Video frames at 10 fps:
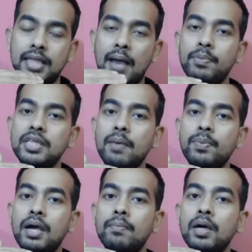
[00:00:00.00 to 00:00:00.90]
ধাপে
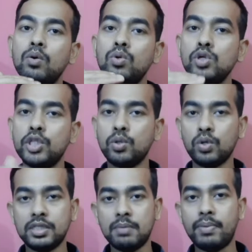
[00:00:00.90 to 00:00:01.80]
ধাপে আমরা উন্নতি
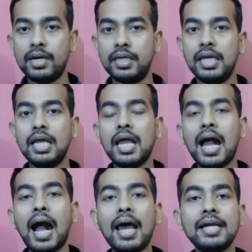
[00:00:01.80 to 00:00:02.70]
করতে পারি
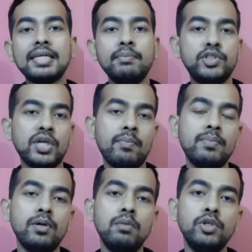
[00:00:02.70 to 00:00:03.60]
আরেকটা বিষয় আমি
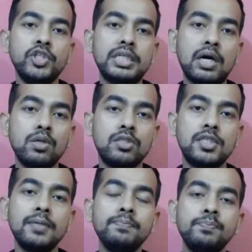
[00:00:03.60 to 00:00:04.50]
বলবো সেটা হচ্ছে